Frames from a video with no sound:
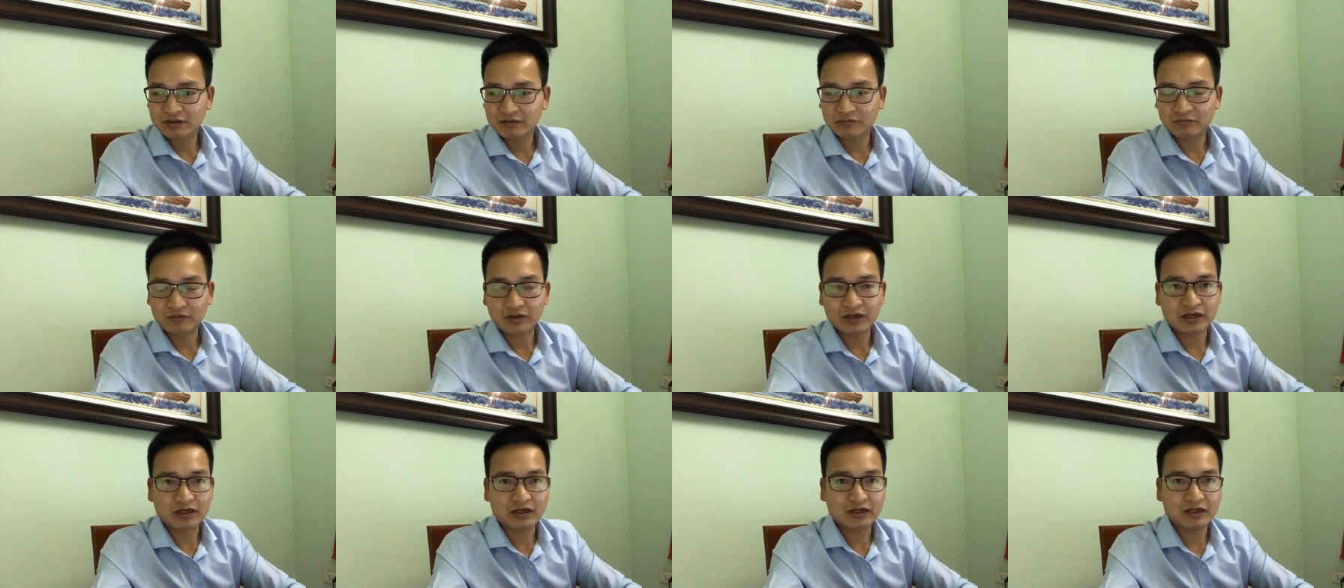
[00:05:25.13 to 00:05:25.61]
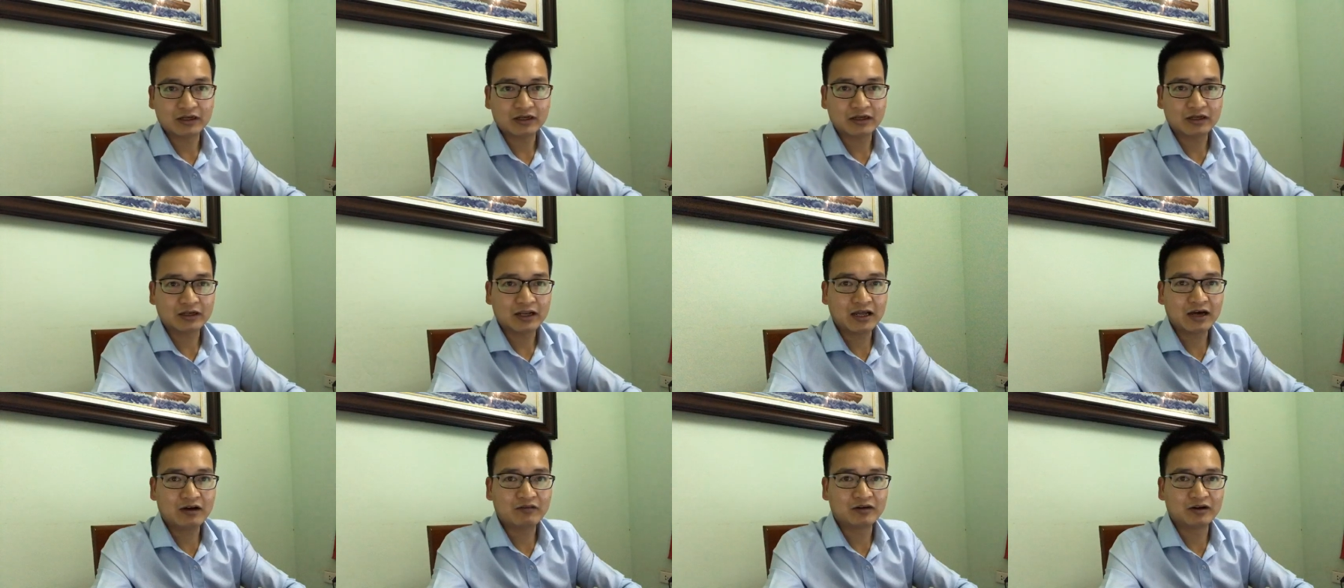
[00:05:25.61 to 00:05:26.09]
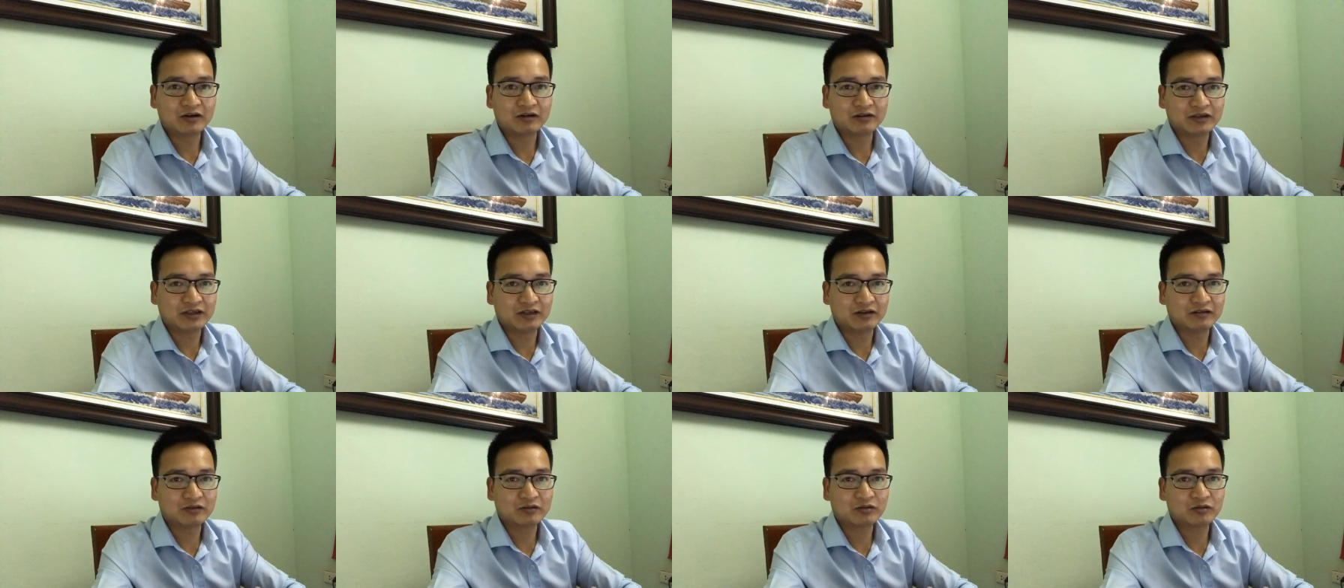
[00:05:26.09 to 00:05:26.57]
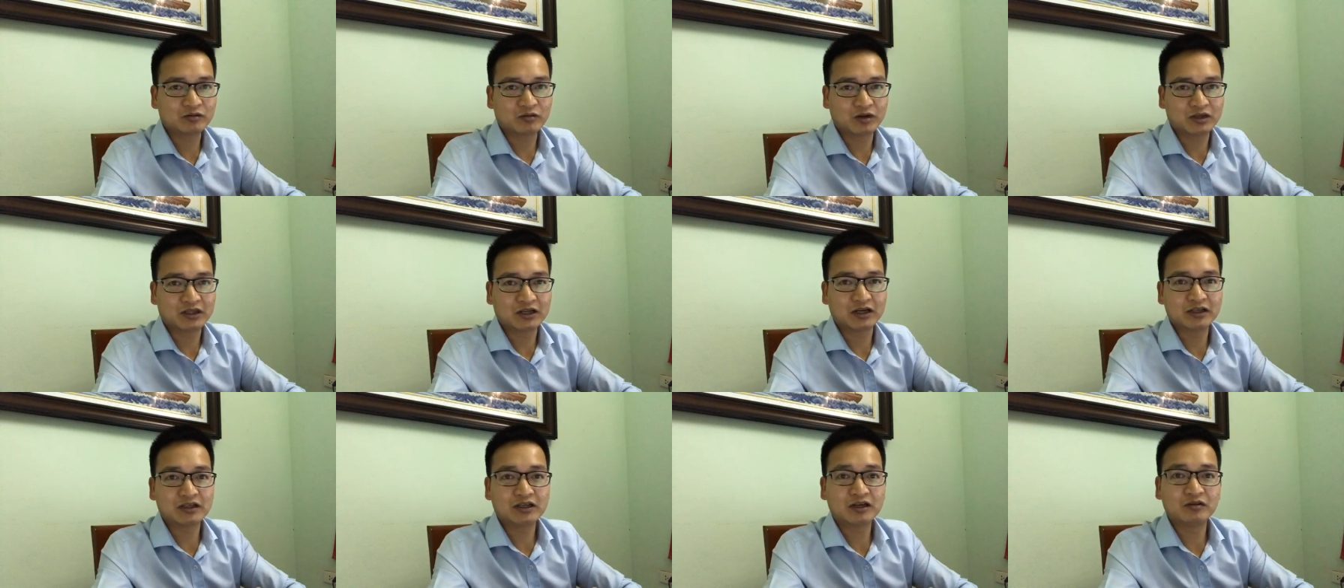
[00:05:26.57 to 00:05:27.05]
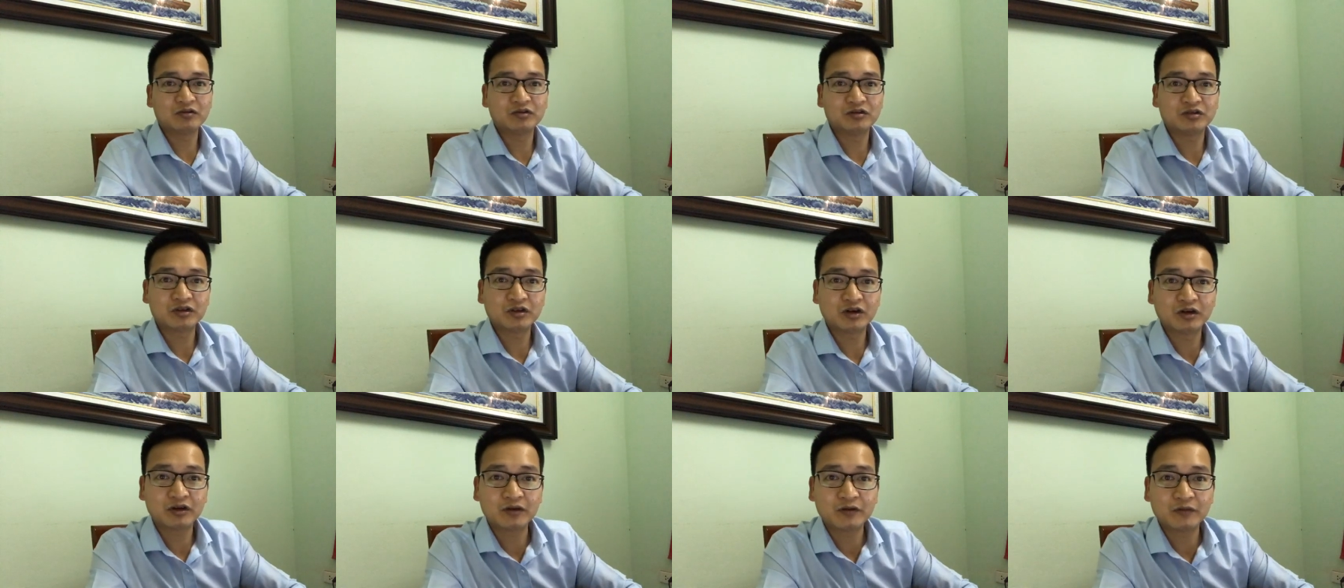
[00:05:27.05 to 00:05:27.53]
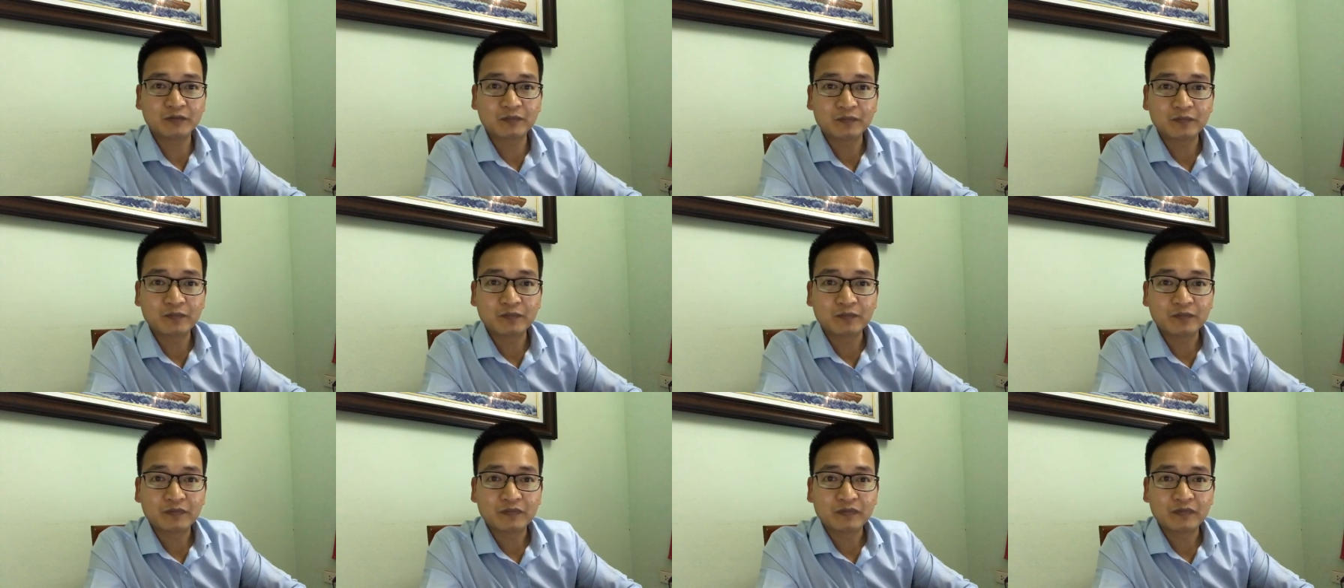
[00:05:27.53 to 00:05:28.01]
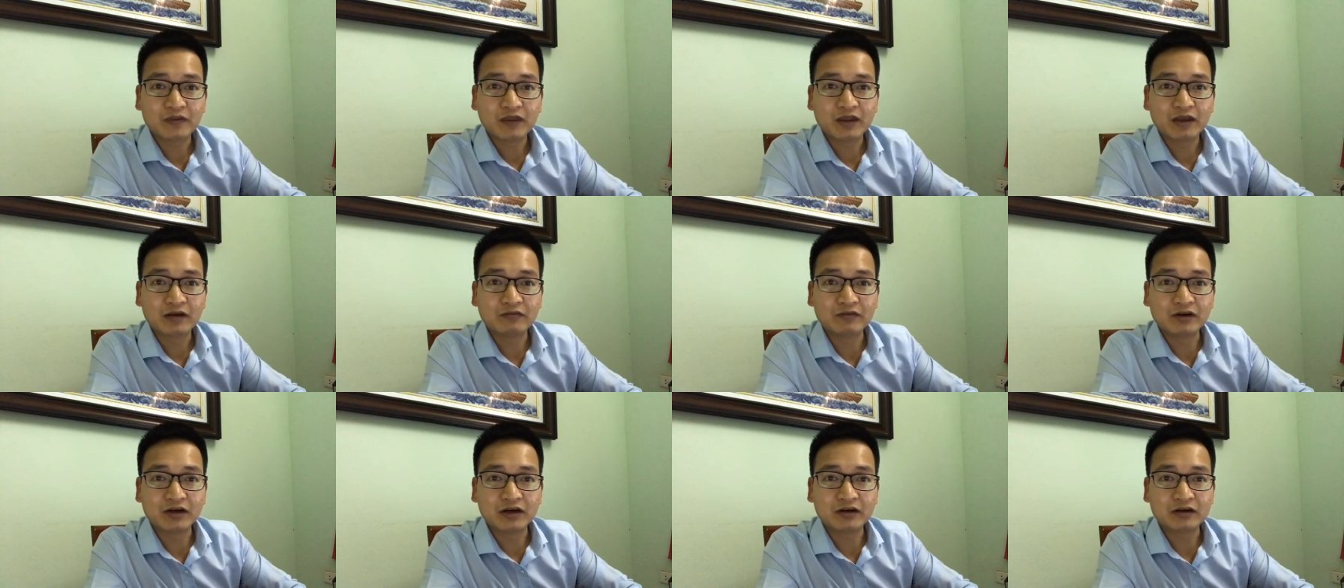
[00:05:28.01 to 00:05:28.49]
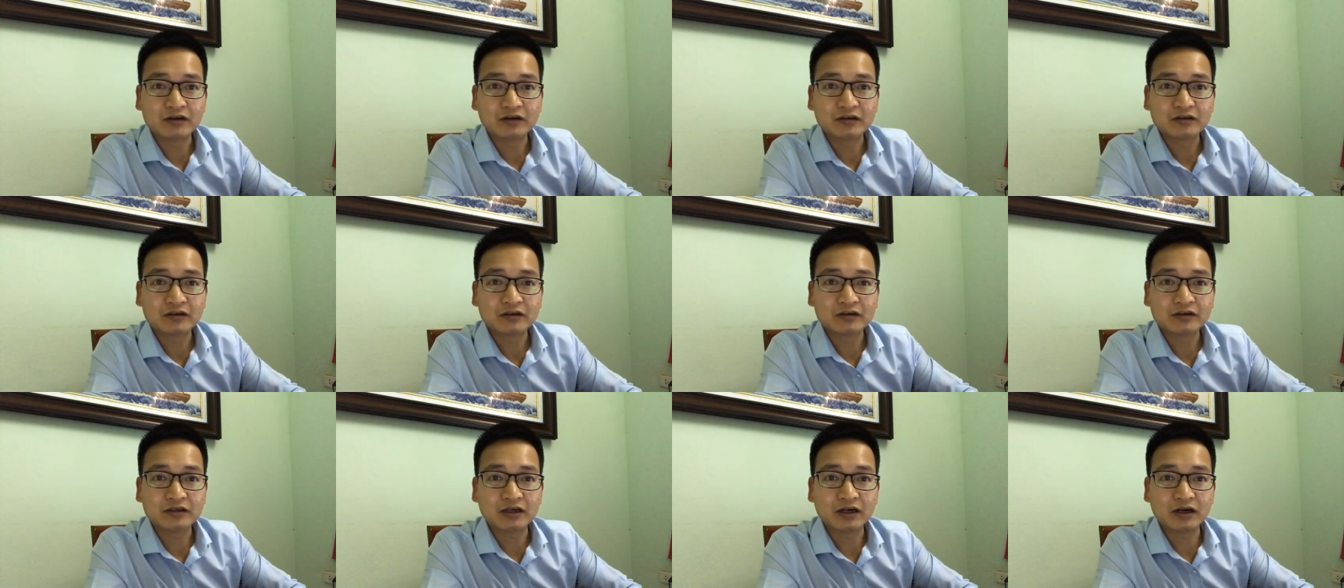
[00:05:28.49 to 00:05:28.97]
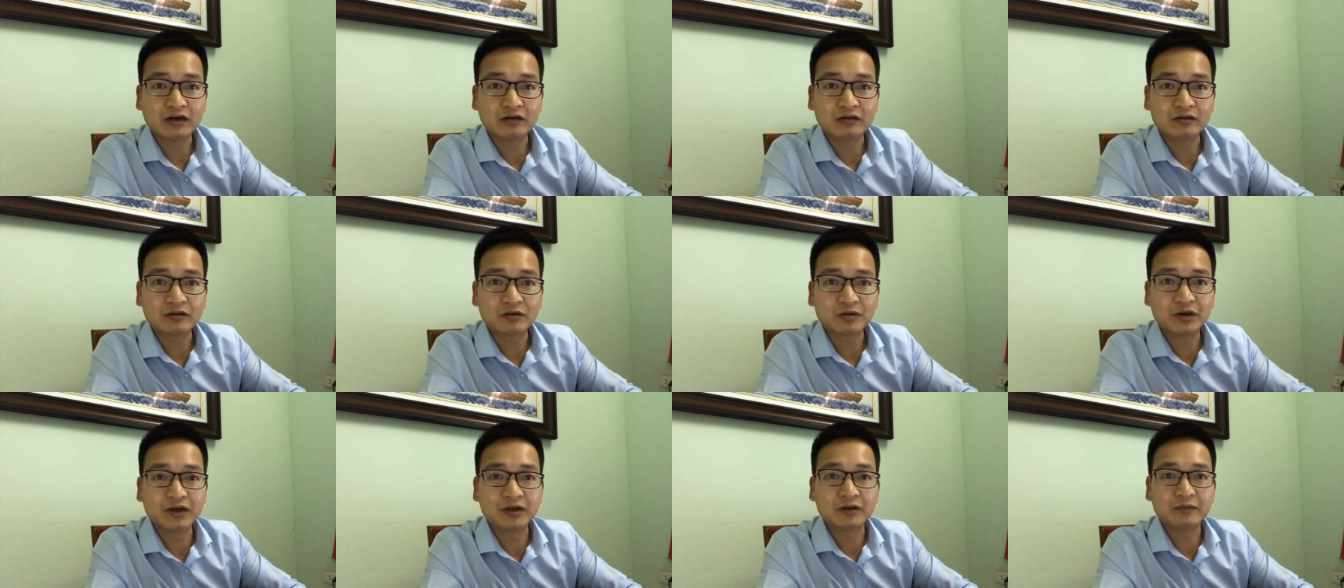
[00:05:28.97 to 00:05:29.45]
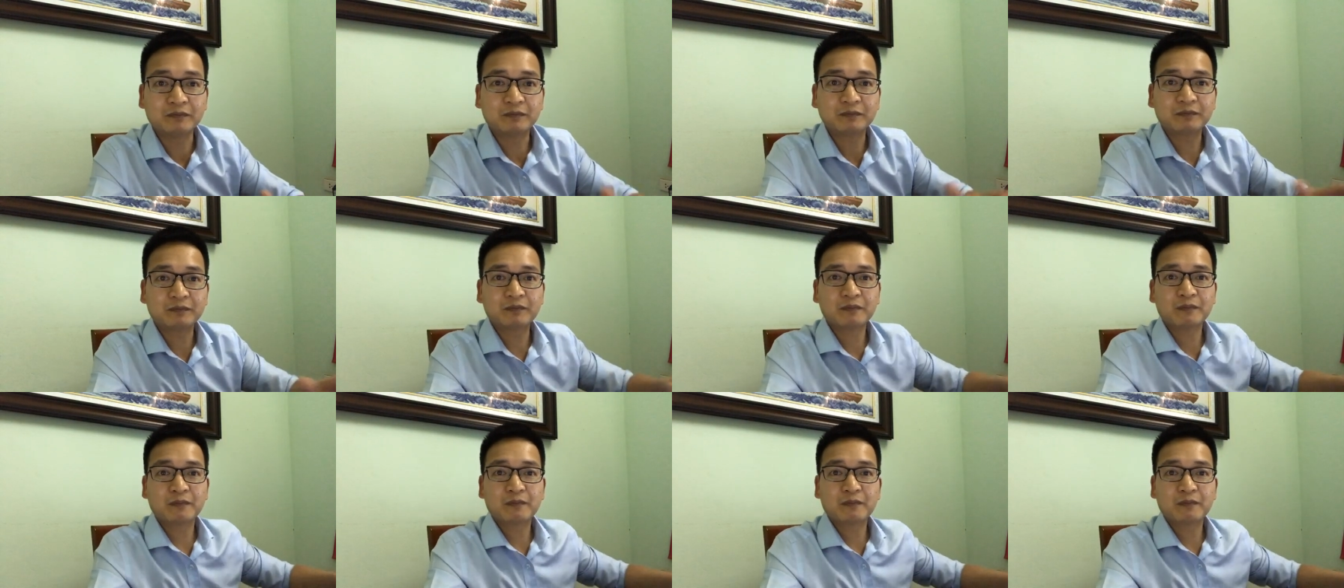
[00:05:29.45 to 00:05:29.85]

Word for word: và lao vào thì nó quả thật là rất là rủi ro vâng chào tuyên